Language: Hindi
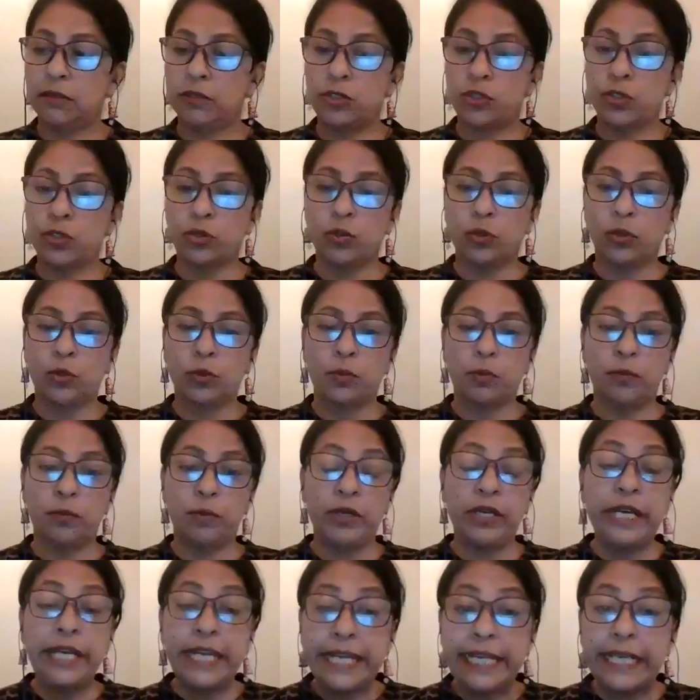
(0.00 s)
जो
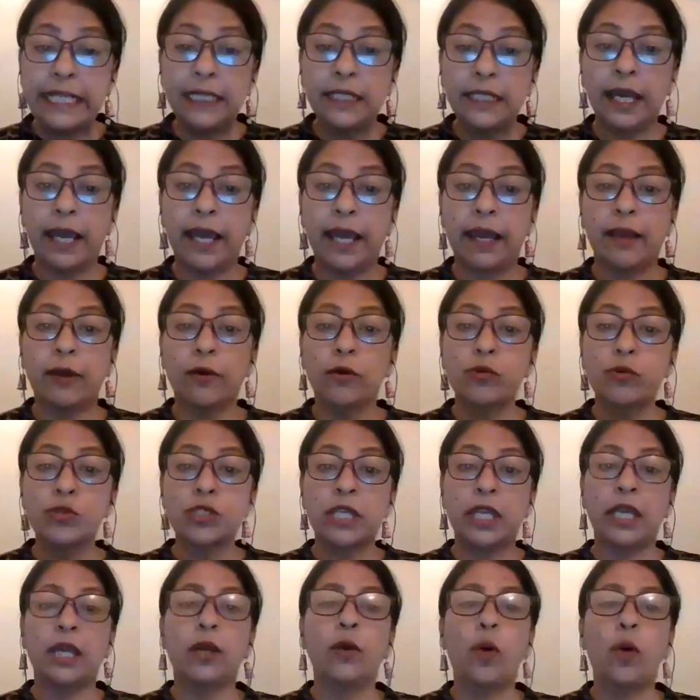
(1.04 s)
नींद है
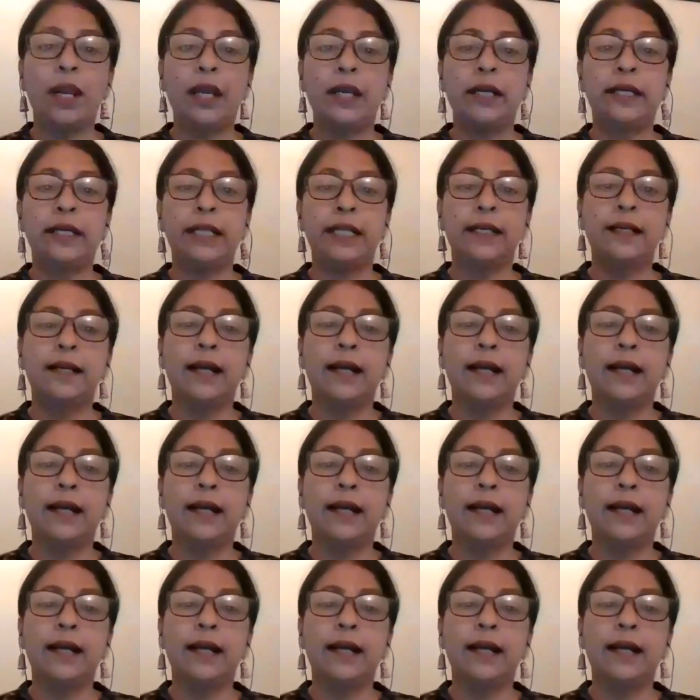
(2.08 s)
उसकी क्वालिटी